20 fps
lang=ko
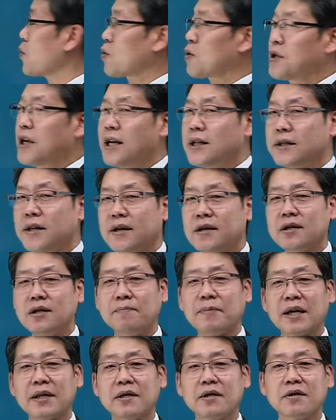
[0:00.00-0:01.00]
이런
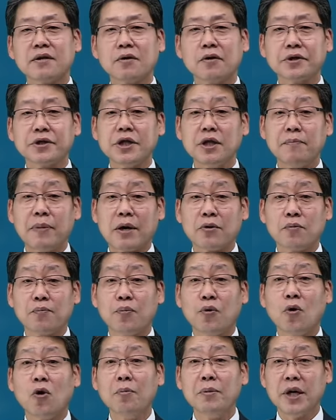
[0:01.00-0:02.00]
혜택을 받는 것이 바로
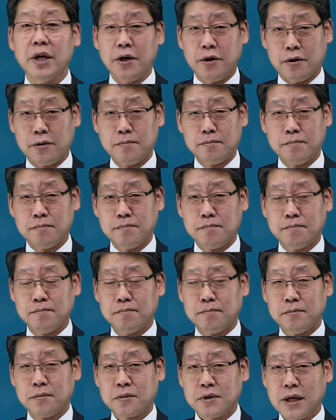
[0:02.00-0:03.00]
보험이에요.
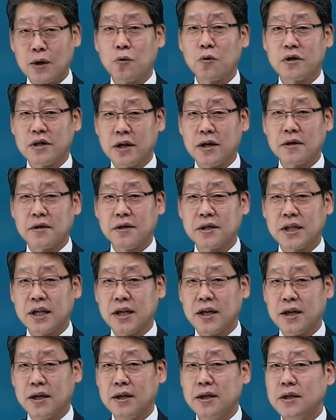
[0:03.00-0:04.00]
사고를 당했을
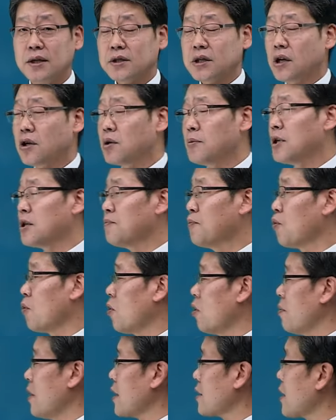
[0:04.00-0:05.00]
때. 자, 그러면은
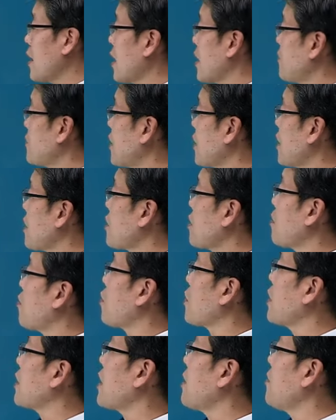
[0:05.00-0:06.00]
보험회사 입장에서 보게